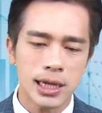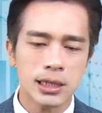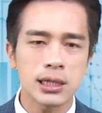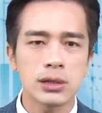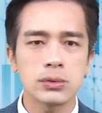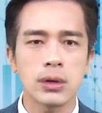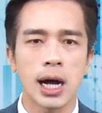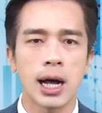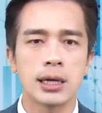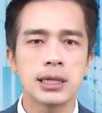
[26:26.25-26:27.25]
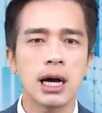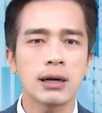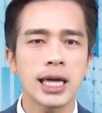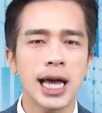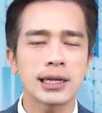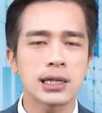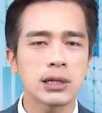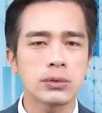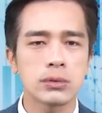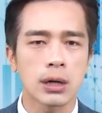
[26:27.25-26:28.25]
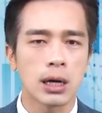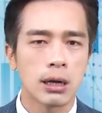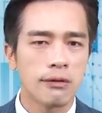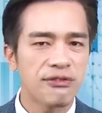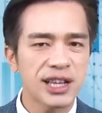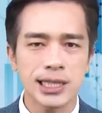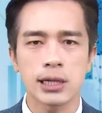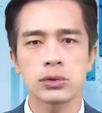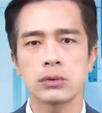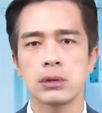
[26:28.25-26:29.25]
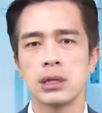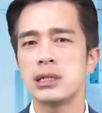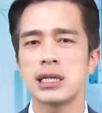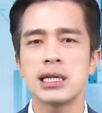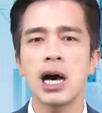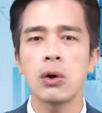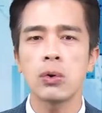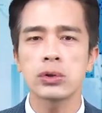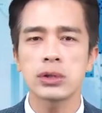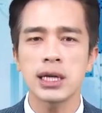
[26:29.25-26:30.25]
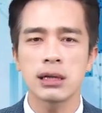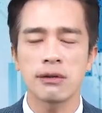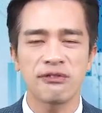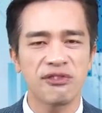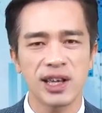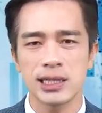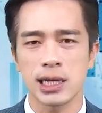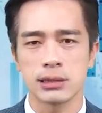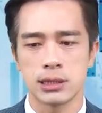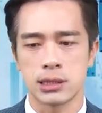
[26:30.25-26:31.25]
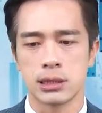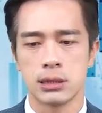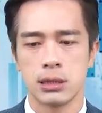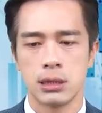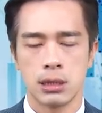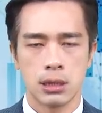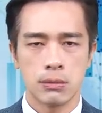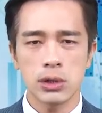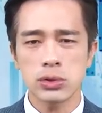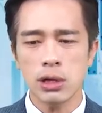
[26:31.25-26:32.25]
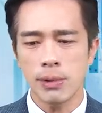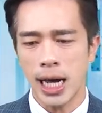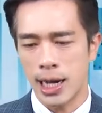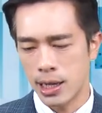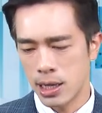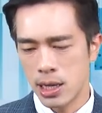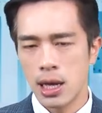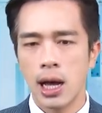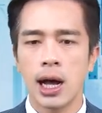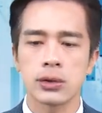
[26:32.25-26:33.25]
的客户啊，要 AI 的客户啊。非常多，而且要货都要的非常的急，没有错吧？好，